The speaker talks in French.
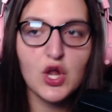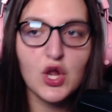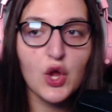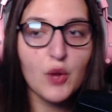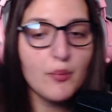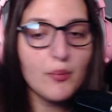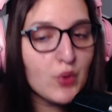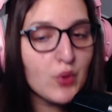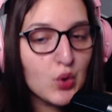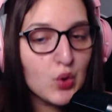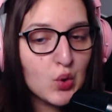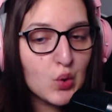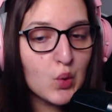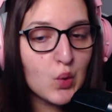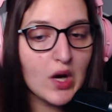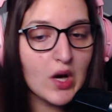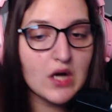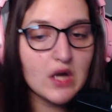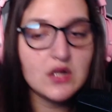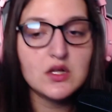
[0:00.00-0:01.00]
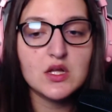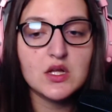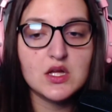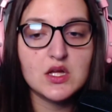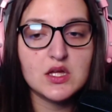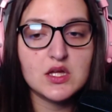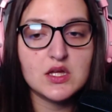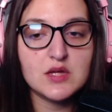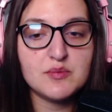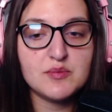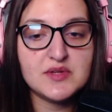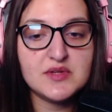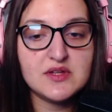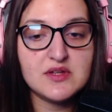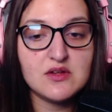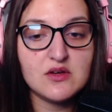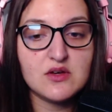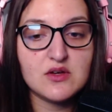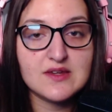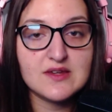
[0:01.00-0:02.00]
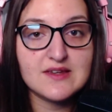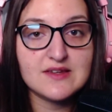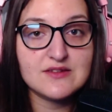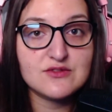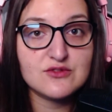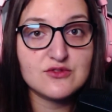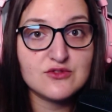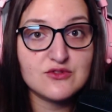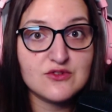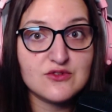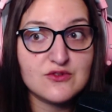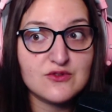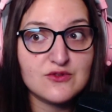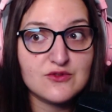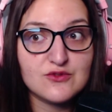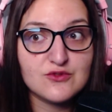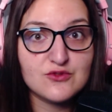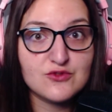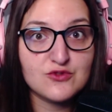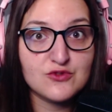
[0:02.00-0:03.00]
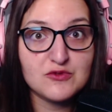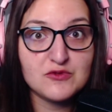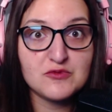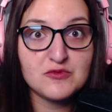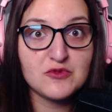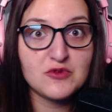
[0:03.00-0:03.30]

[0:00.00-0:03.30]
pourquoi Et puis, qu'est-ce que ce